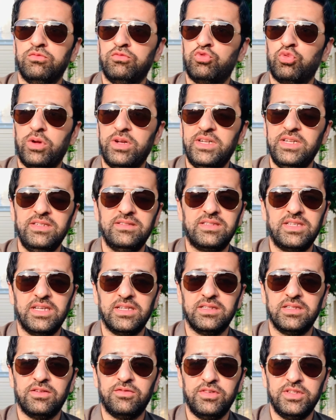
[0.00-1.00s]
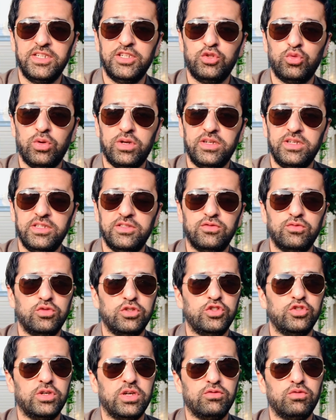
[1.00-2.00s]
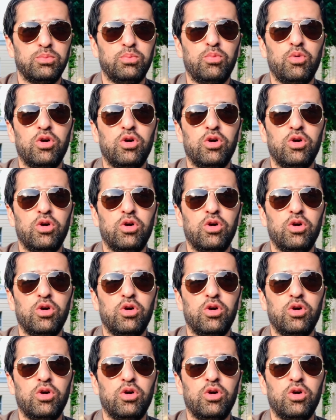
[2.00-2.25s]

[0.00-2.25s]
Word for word: ट्वेंटीज़ के अंदर विद इन ट्वेंटीज़ वो जो है वो